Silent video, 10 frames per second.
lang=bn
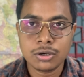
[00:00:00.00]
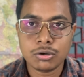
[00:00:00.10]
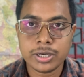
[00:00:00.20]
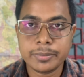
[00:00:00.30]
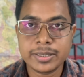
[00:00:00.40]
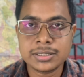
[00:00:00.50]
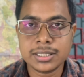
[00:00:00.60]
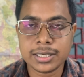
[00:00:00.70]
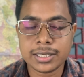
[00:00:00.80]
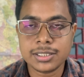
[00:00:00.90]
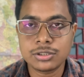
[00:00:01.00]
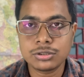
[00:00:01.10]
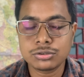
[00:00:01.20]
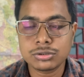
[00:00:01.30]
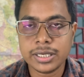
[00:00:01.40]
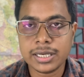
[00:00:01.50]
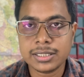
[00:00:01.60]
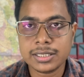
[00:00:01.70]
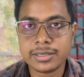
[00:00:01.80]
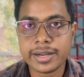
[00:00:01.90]
অনেক বেশি থাকে কিছু কিছু
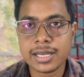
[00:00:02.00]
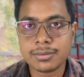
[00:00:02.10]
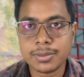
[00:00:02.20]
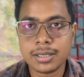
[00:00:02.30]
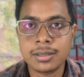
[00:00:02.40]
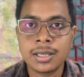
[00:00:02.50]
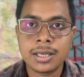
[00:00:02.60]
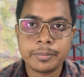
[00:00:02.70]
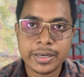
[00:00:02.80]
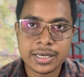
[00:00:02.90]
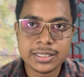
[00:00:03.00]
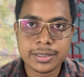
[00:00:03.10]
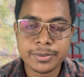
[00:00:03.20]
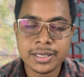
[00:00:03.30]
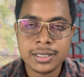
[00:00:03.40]
জায়গাতে ক্র্যাক বা ফেটে যাবে